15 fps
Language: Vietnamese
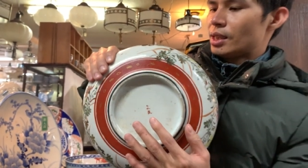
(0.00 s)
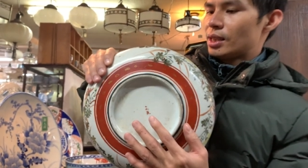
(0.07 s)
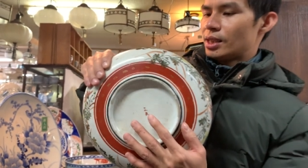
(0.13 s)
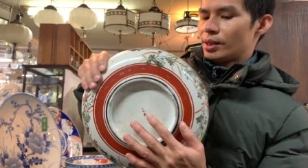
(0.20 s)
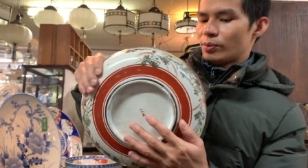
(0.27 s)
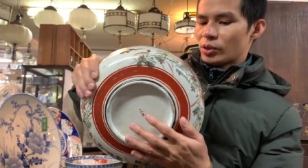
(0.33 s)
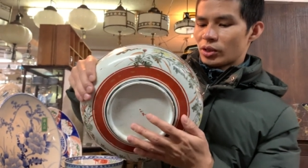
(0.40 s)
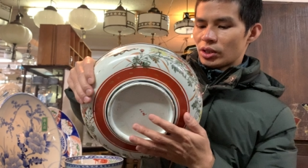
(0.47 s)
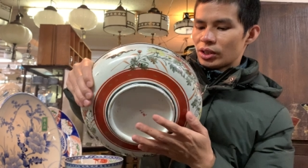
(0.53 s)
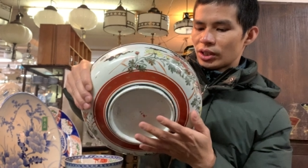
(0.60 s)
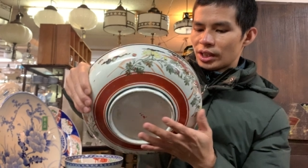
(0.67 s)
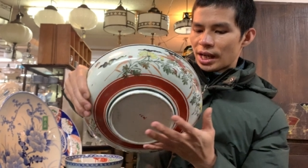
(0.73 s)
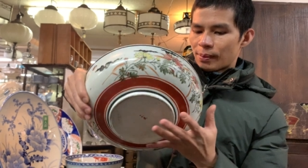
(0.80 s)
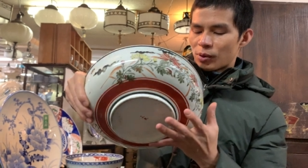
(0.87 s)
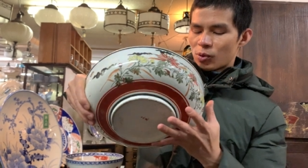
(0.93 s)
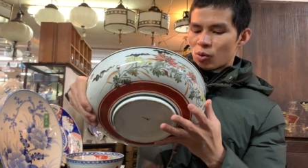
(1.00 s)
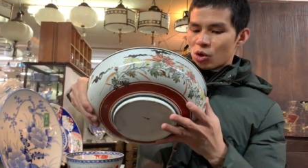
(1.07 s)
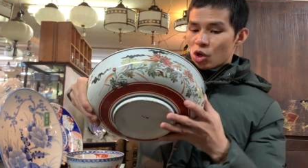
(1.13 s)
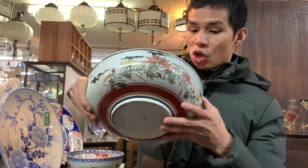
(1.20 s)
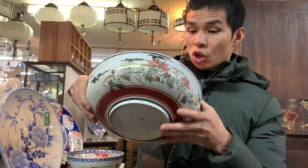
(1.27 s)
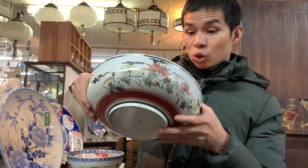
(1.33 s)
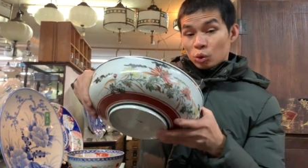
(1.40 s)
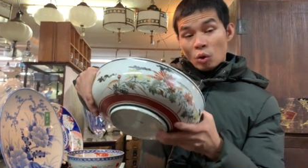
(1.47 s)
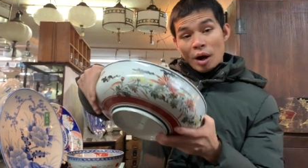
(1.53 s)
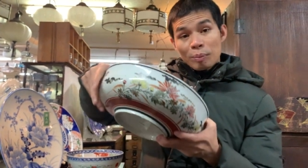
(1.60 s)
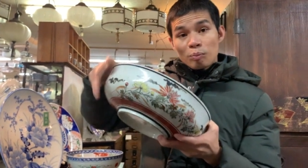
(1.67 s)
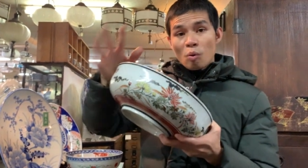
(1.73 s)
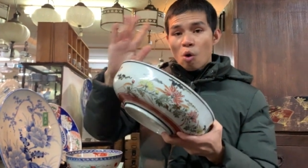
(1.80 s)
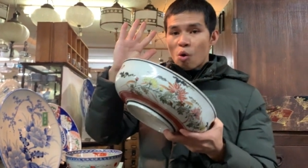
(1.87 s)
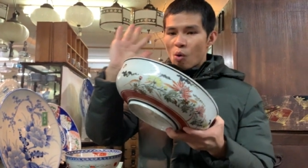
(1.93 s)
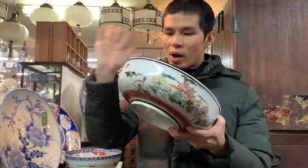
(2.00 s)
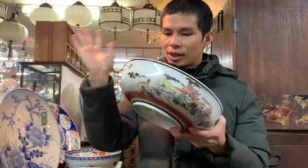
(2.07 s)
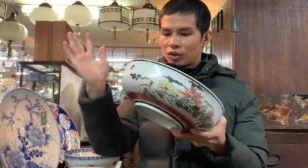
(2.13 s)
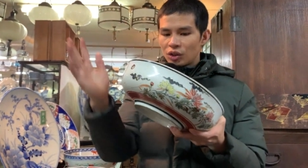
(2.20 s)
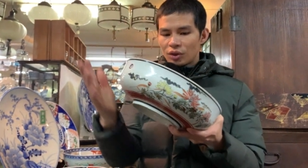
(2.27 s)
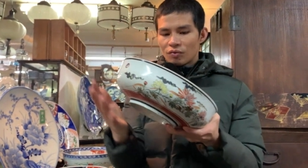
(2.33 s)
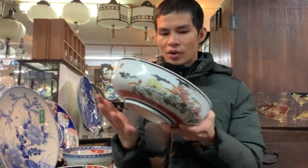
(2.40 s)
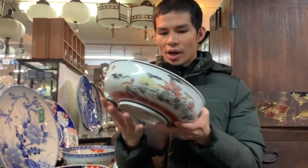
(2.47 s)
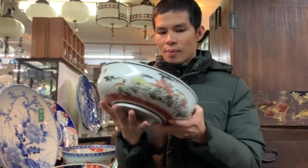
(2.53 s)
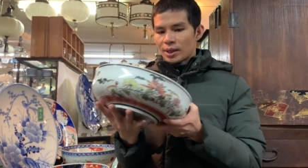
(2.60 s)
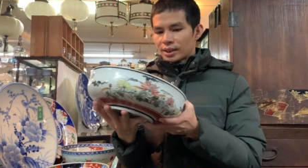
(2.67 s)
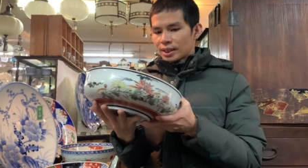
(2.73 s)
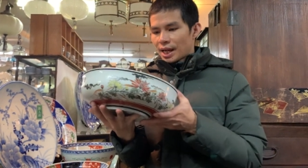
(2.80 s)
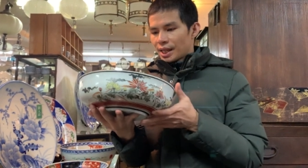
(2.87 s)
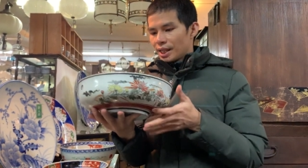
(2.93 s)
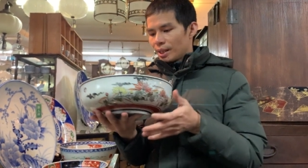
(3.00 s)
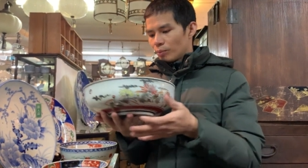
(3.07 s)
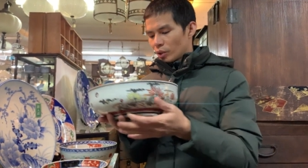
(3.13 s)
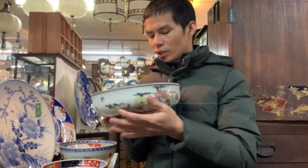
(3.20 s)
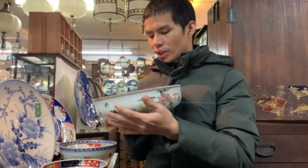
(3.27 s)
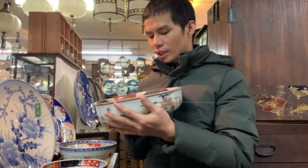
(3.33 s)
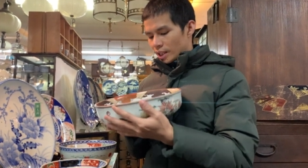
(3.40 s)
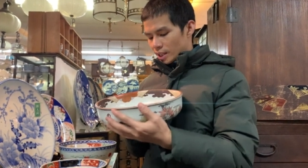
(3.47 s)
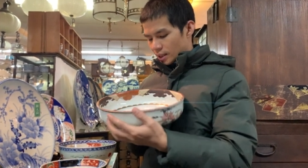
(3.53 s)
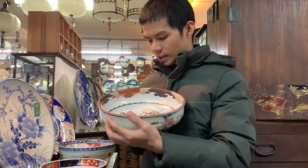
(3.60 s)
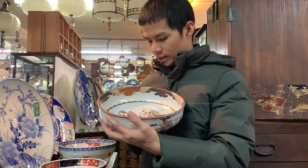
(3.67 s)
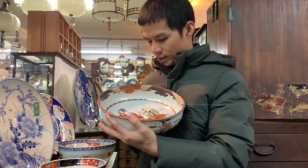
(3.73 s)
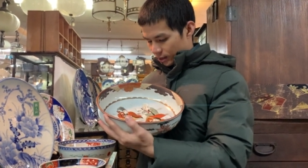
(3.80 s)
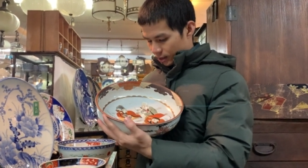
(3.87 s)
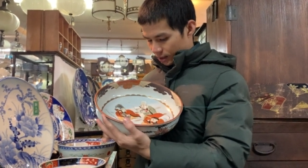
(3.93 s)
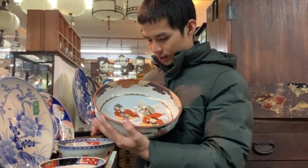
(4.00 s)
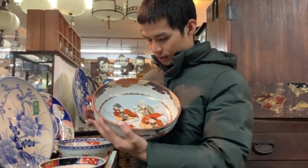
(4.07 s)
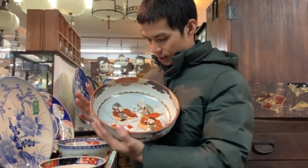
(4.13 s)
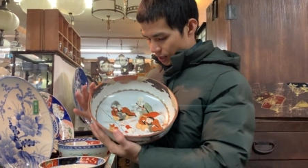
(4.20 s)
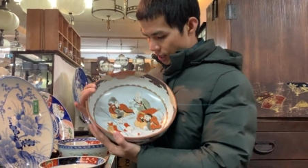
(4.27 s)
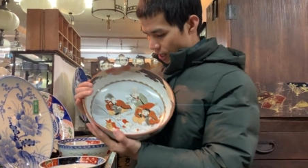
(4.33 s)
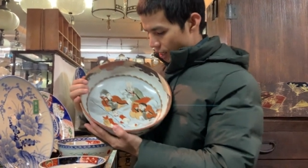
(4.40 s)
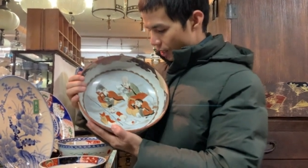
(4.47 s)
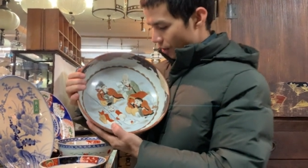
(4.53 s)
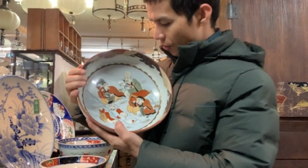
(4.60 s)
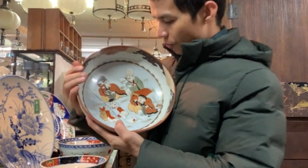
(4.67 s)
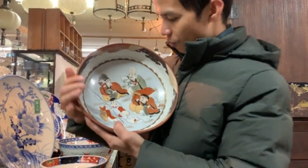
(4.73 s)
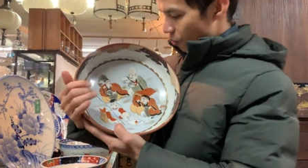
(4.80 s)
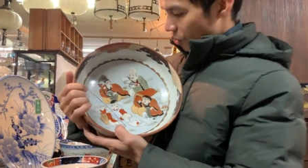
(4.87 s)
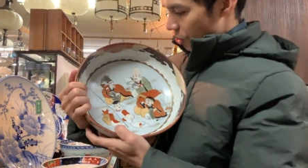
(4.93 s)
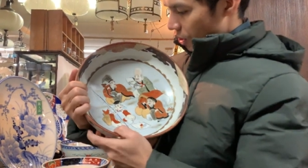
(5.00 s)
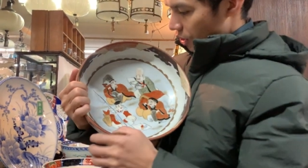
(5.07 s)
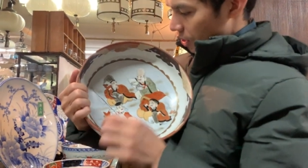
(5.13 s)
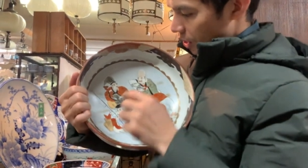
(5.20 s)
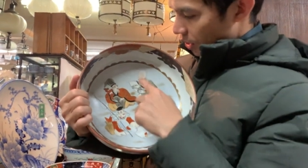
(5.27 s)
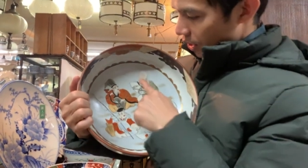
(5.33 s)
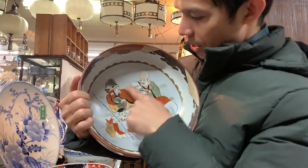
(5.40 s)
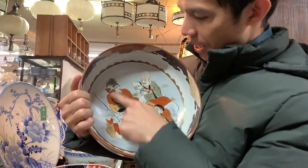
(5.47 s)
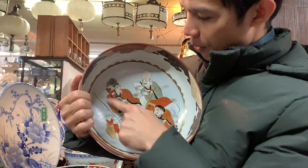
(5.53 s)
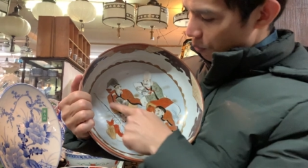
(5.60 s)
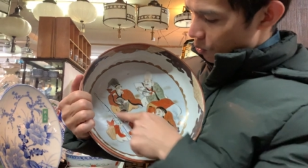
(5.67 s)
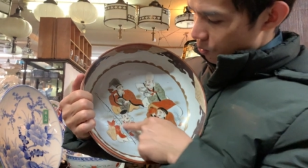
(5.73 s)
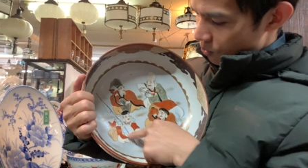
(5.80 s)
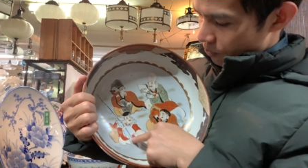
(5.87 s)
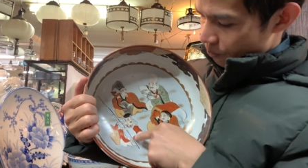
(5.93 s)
Đấy, mọi người thấy đẹp không toàn bộ họ tiết vẽ bằng tay hết mọi người nhé à, mọi người nhìn thấy đẹp không